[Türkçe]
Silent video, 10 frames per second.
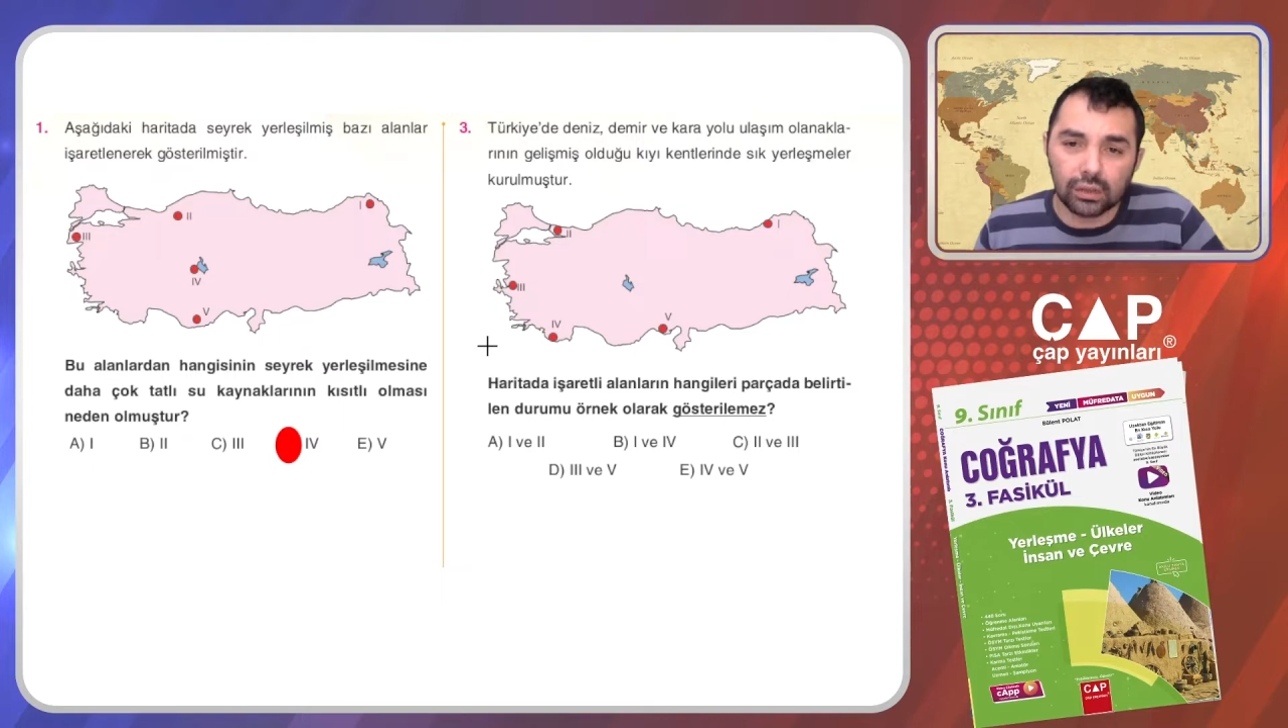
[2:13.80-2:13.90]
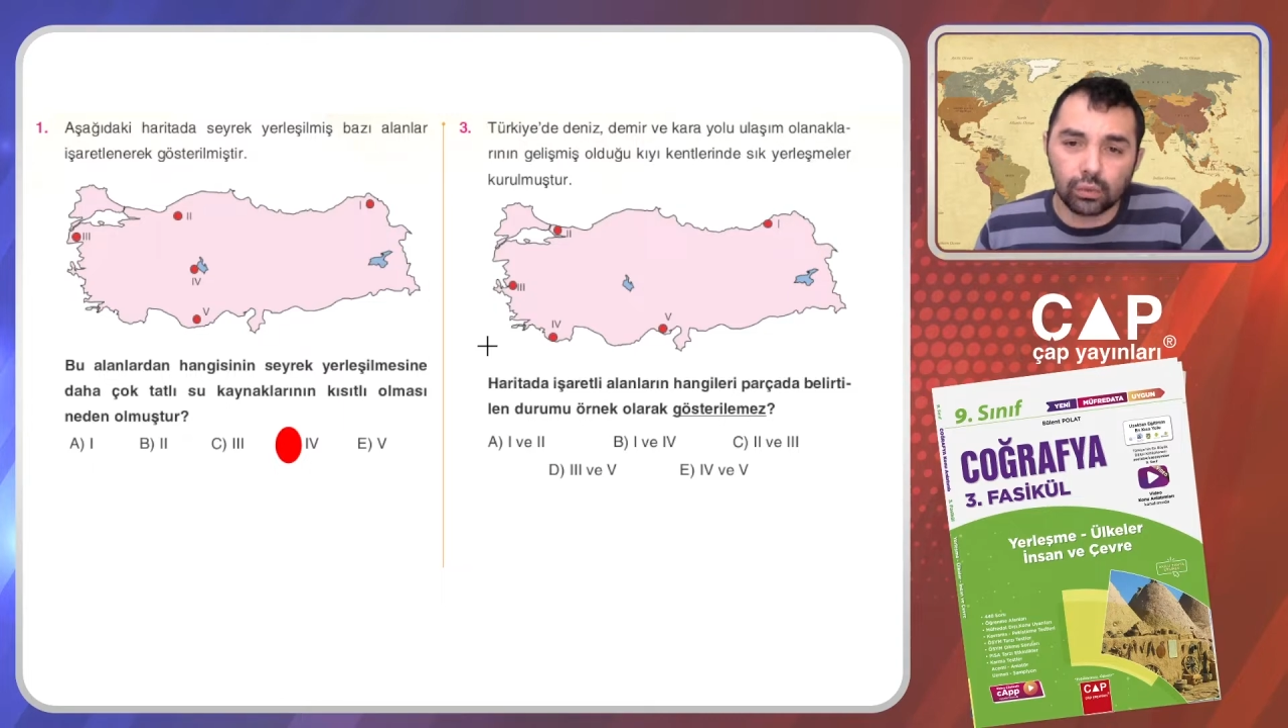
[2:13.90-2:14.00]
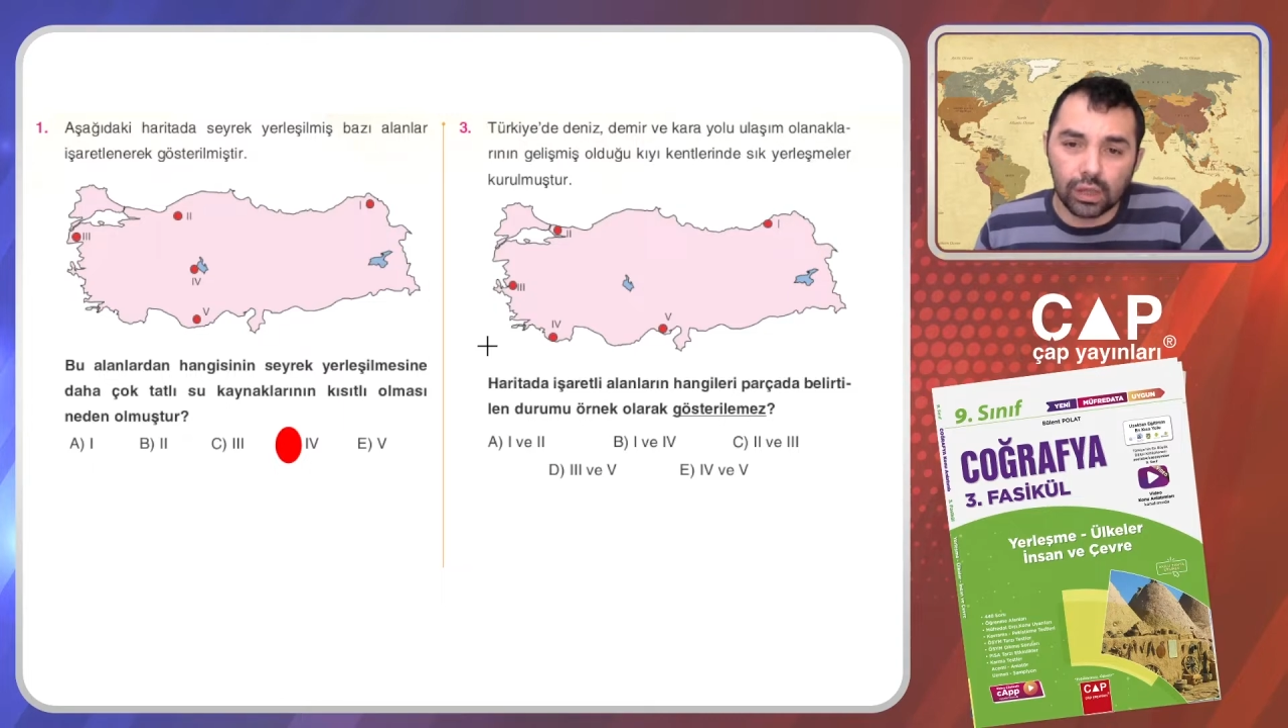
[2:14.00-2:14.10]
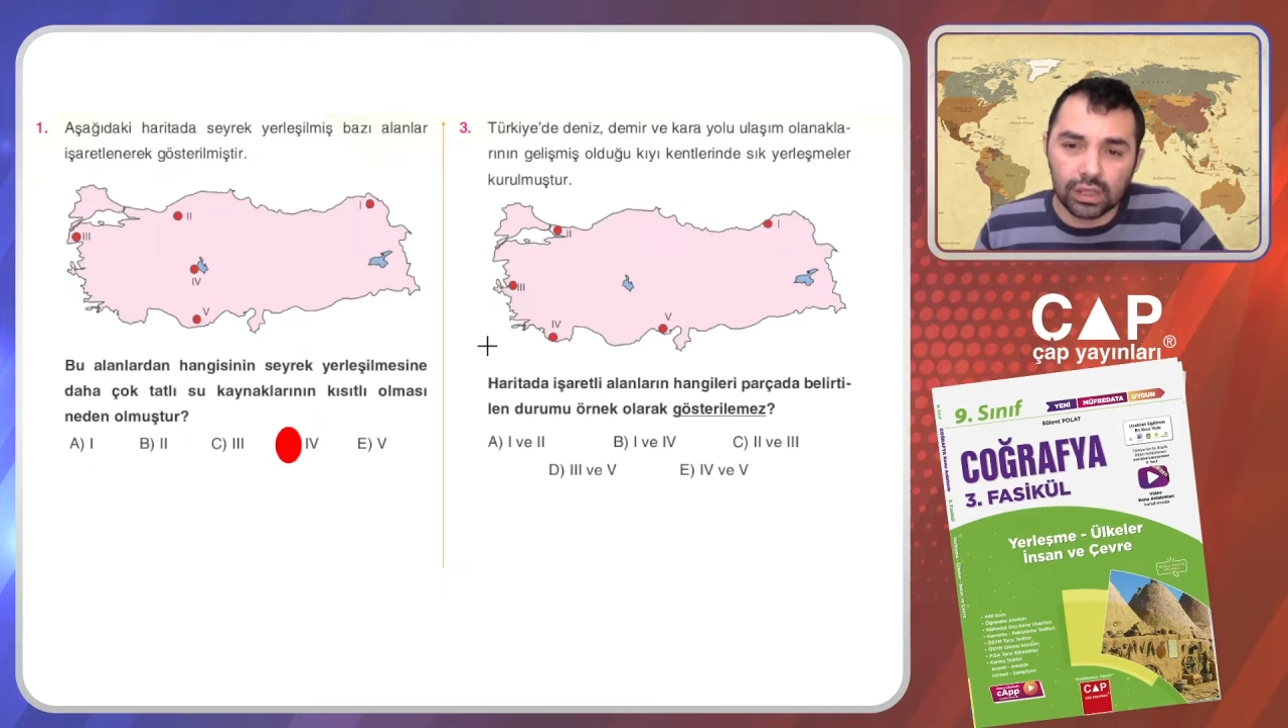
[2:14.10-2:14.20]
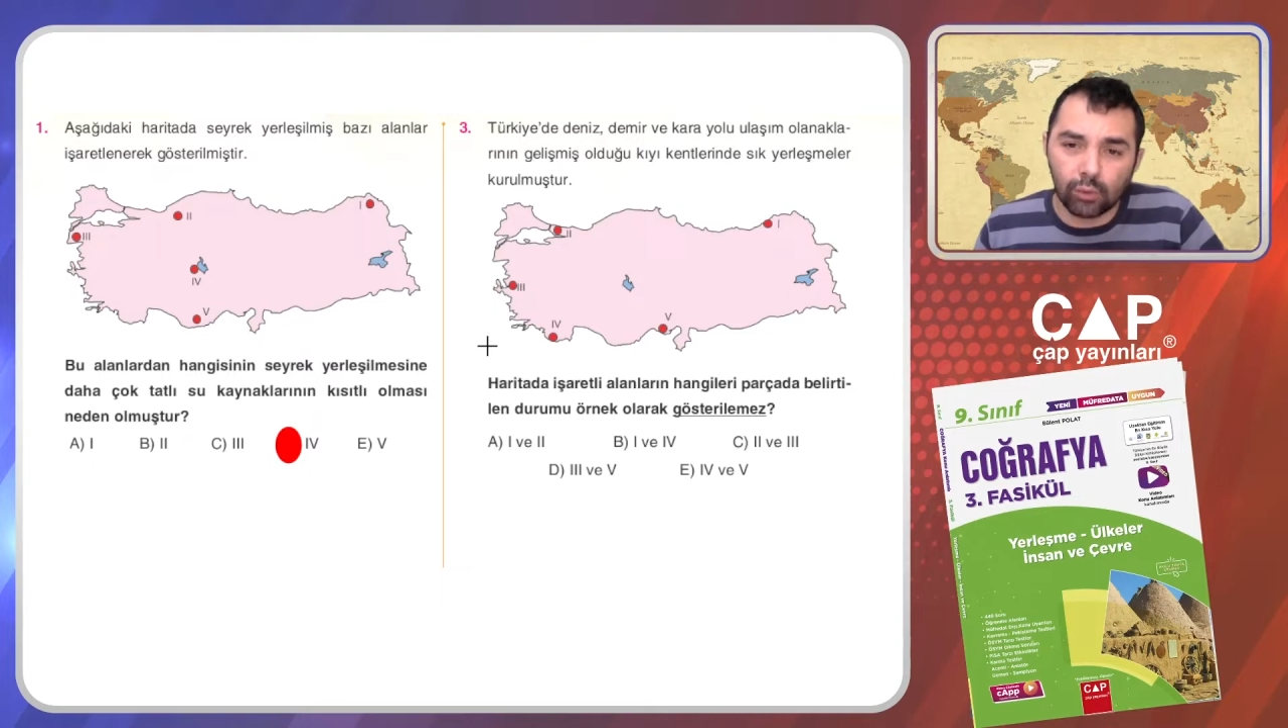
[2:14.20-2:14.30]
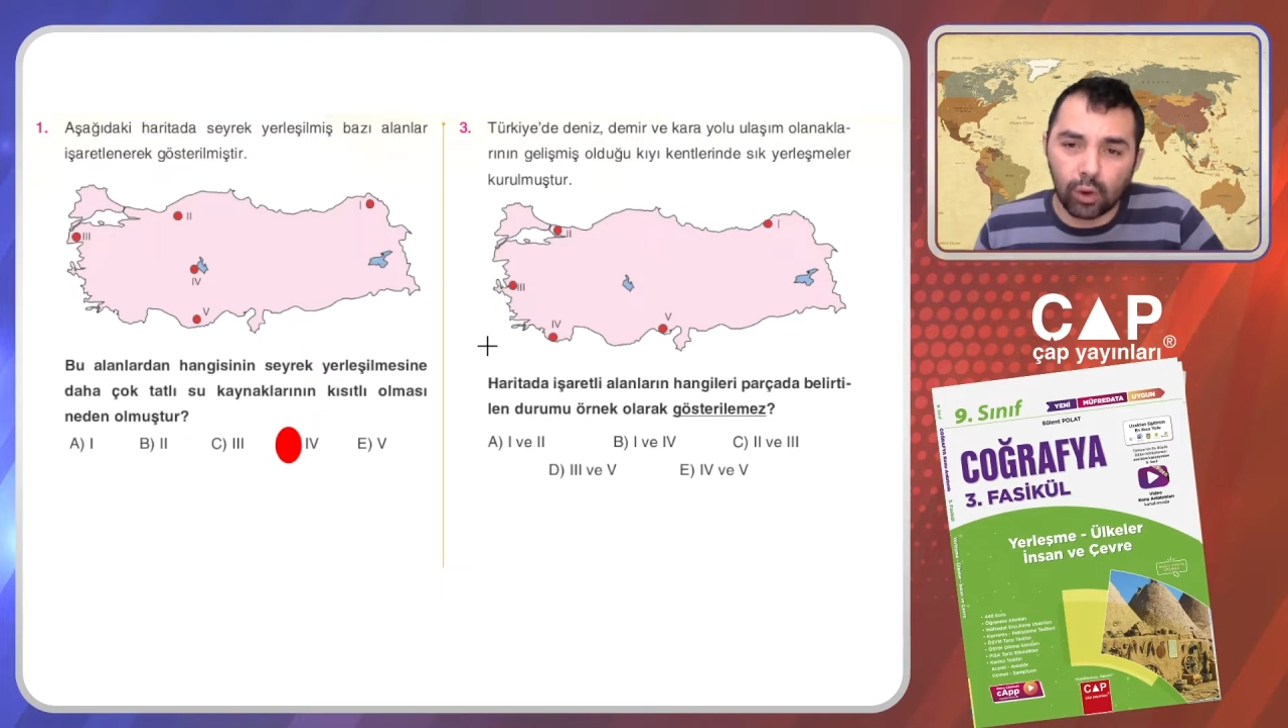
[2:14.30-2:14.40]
ulaşım